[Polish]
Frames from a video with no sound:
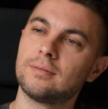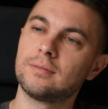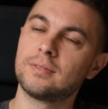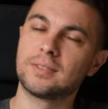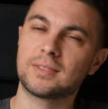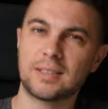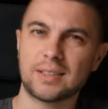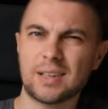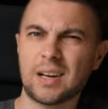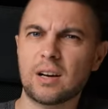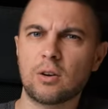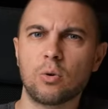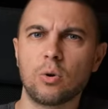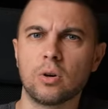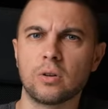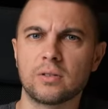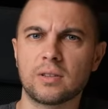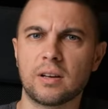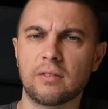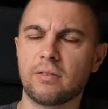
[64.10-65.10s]

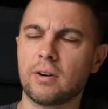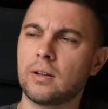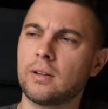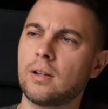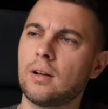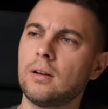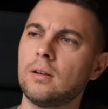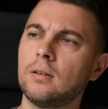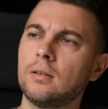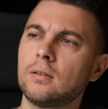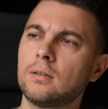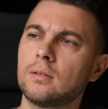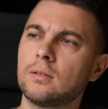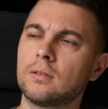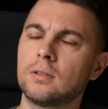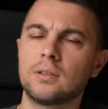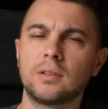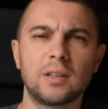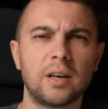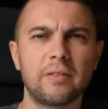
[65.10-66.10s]
Zaskakująca wada.
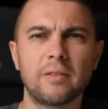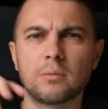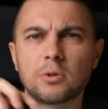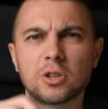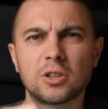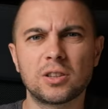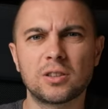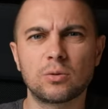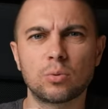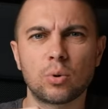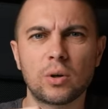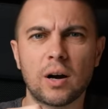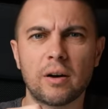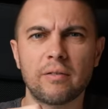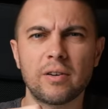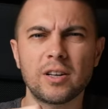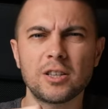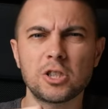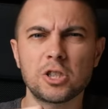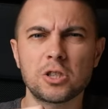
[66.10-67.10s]
Nie wiem, czy tych
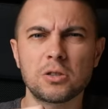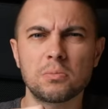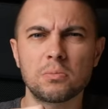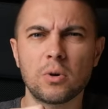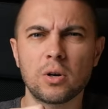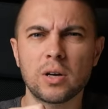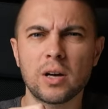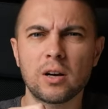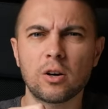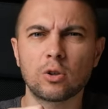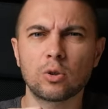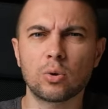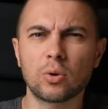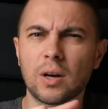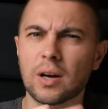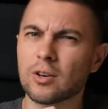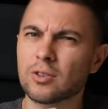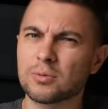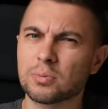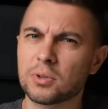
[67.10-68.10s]
słuchawek, czy mojego
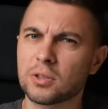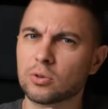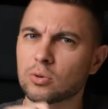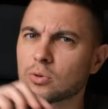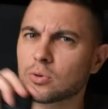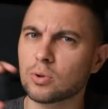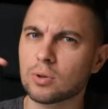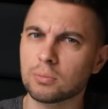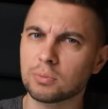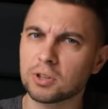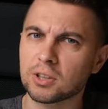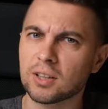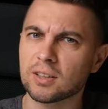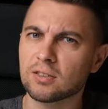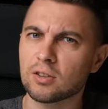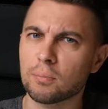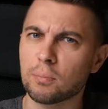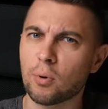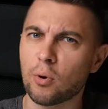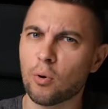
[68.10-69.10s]
drugiego sprzętu, z którym się nie
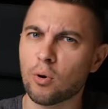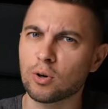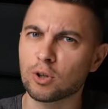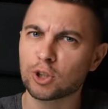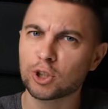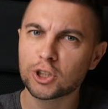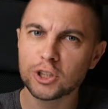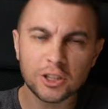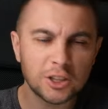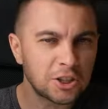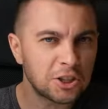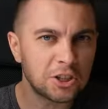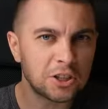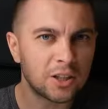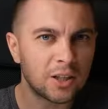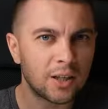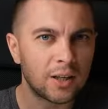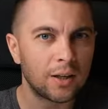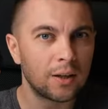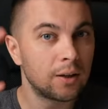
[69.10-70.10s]
chcę połączyć
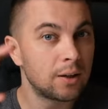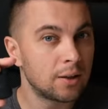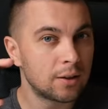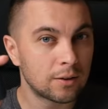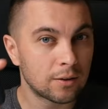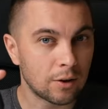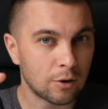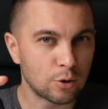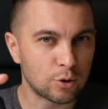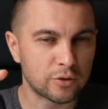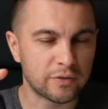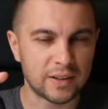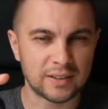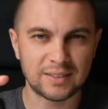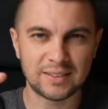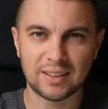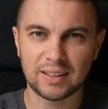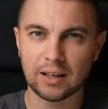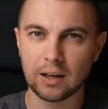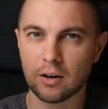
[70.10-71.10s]
to już
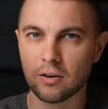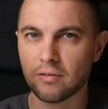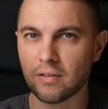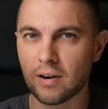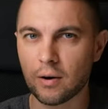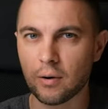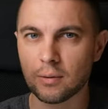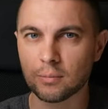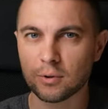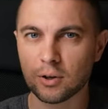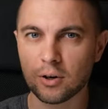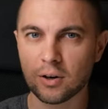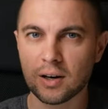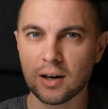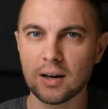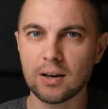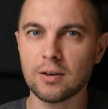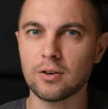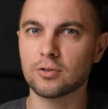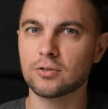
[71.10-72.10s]
Was nakierowałem
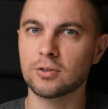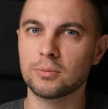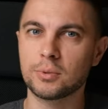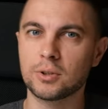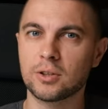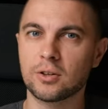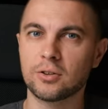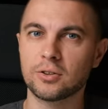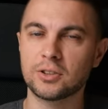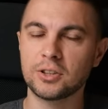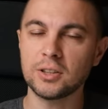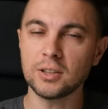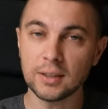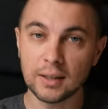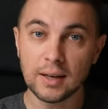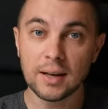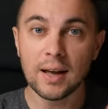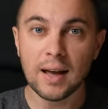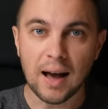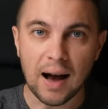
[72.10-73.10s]
trochę, o co mi chodzi,
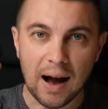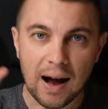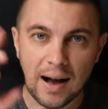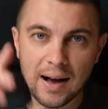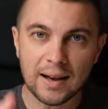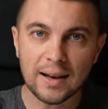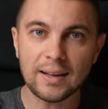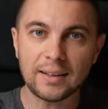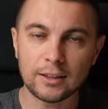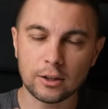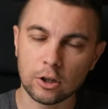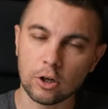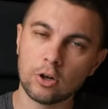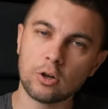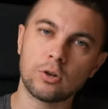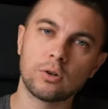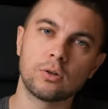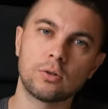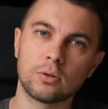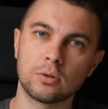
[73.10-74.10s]
ale
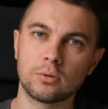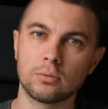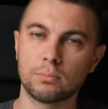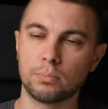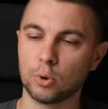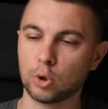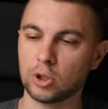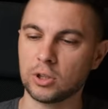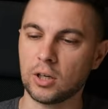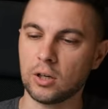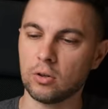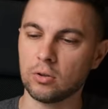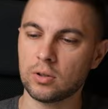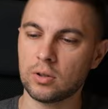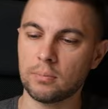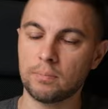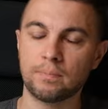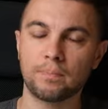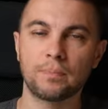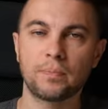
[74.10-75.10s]
to później o
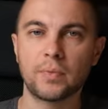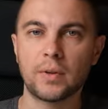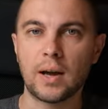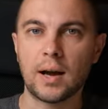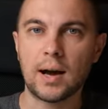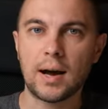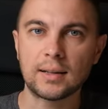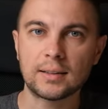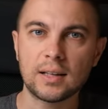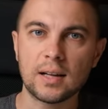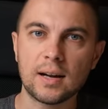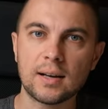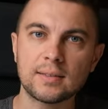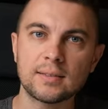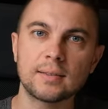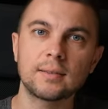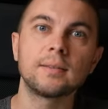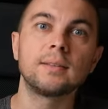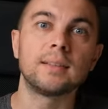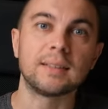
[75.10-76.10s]
tym. A
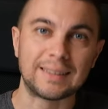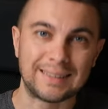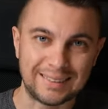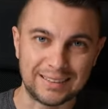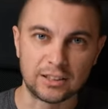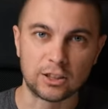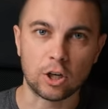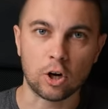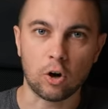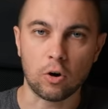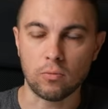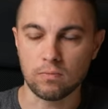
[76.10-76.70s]
teraz intro.